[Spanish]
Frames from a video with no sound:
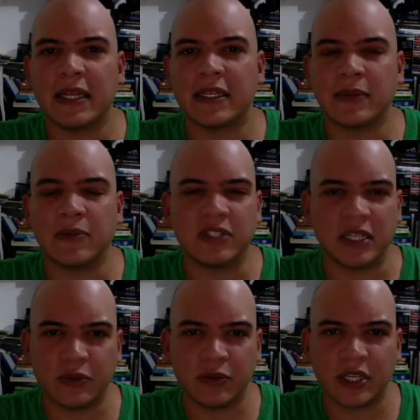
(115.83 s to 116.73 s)
Estamos
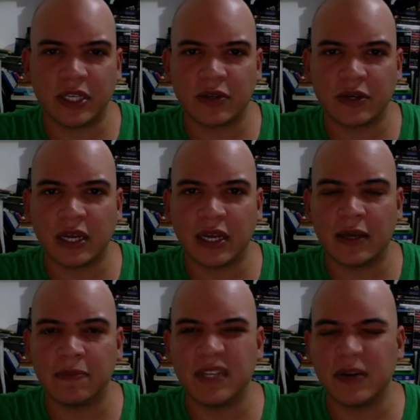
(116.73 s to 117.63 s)
ante un texto
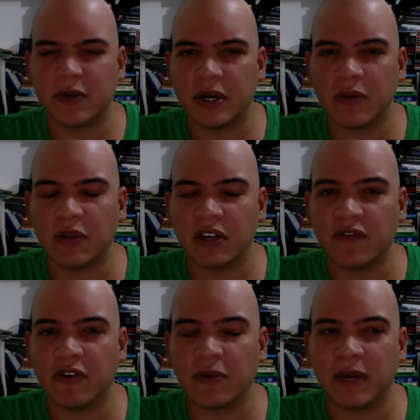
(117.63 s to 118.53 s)
que de una u otra
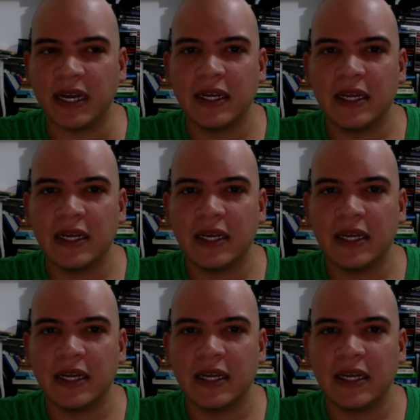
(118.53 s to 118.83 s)
forma